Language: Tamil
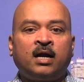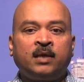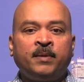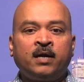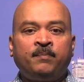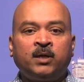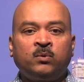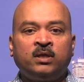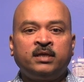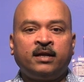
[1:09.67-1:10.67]

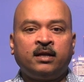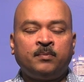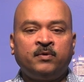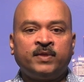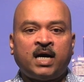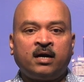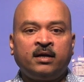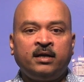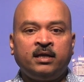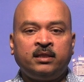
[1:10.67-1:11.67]
கட்டமைக்கப்பட்டுள்ளது என
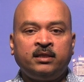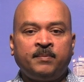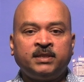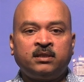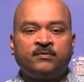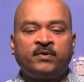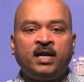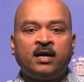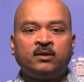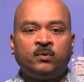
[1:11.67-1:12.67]
நம்புவதாக நிதியமைச்சர்
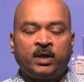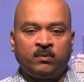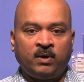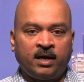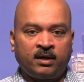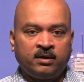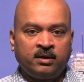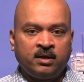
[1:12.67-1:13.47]
ஃப்ரீலான் கூறியுள்ளார்